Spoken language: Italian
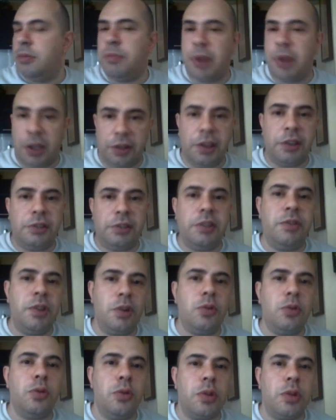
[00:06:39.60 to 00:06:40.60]

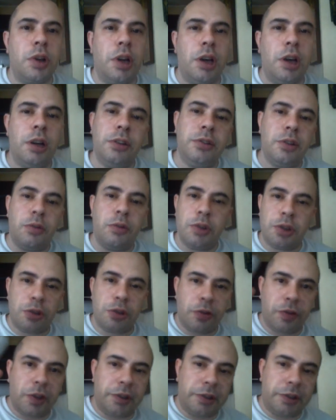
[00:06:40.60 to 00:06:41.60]
prendetevi cura di
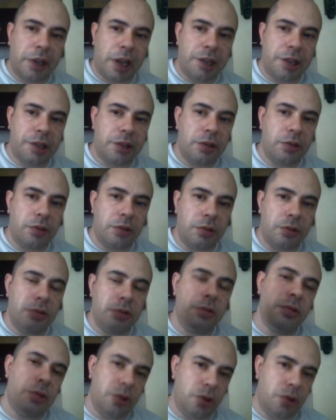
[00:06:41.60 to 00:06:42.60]
questo fantastico
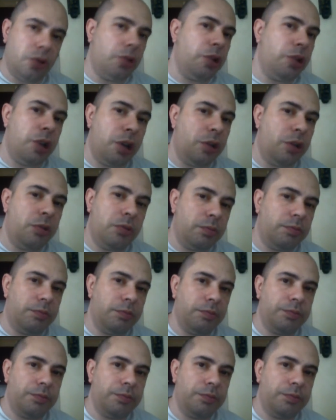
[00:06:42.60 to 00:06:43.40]
gioiello.